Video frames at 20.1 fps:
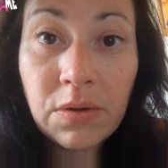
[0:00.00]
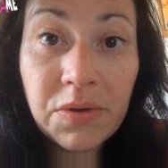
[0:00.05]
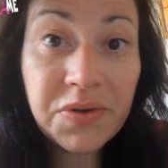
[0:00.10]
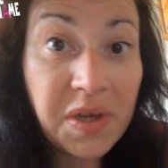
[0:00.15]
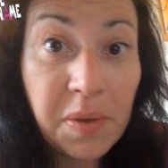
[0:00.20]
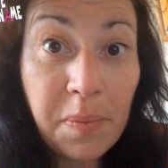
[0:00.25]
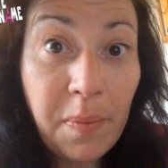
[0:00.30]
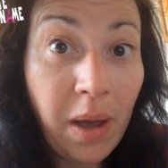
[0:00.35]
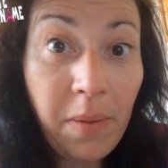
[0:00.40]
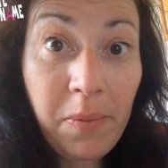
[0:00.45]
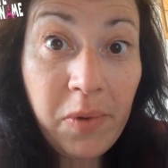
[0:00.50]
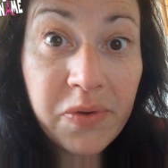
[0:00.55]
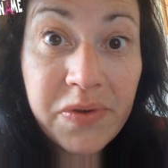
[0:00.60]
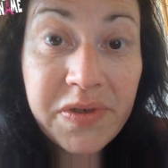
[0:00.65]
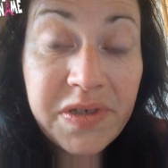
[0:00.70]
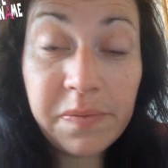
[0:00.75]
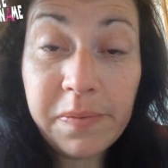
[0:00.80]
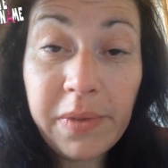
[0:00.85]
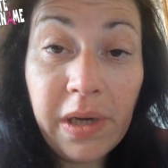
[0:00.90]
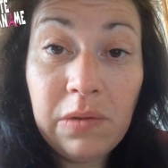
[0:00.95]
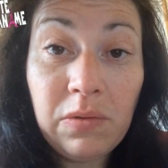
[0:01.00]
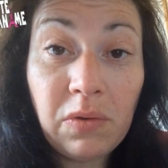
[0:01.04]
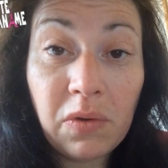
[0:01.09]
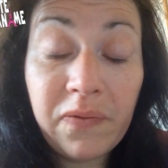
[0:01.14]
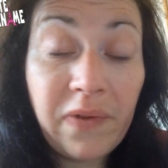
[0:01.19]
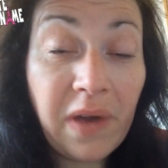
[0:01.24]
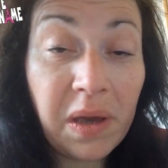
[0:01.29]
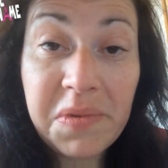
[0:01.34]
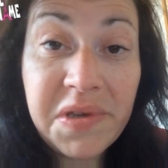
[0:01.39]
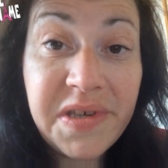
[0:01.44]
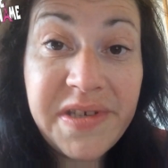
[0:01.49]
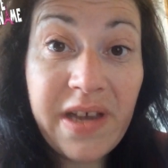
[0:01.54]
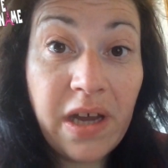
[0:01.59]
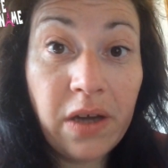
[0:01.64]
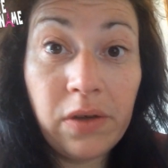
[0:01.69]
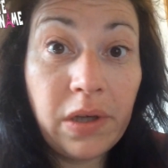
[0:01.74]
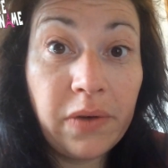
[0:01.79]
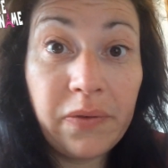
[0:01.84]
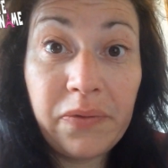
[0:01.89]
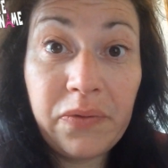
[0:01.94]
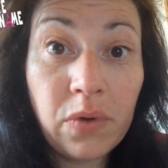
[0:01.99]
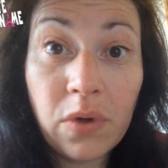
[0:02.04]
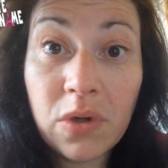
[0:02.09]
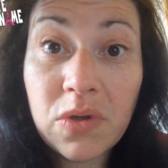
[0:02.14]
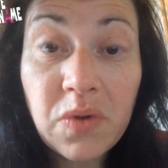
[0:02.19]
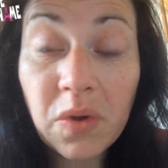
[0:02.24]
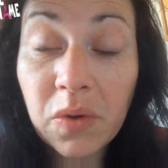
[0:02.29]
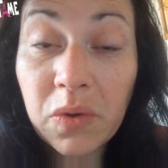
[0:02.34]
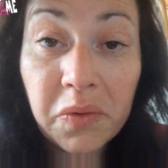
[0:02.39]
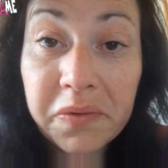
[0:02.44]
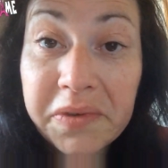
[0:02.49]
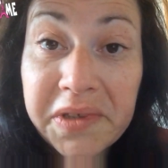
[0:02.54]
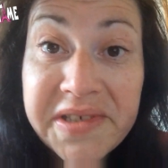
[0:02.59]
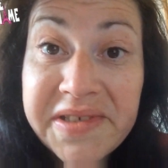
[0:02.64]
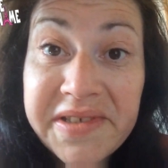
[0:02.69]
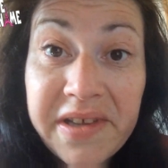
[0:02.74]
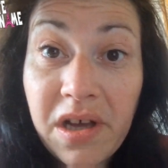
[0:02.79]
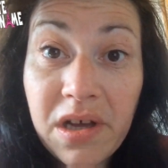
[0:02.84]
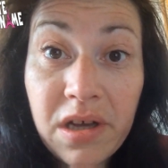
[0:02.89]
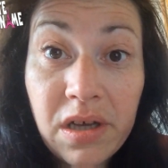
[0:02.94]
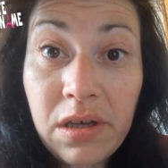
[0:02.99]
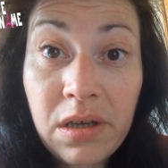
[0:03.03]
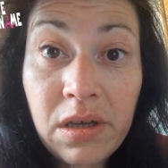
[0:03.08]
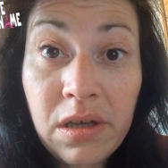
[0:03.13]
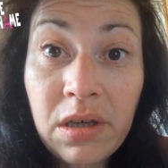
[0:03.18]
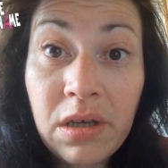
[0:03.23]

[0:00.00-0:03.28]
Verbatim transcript: On ne sait pas, mais aussi bien le nom de famille, ça a une influence sur ton destin. Hein.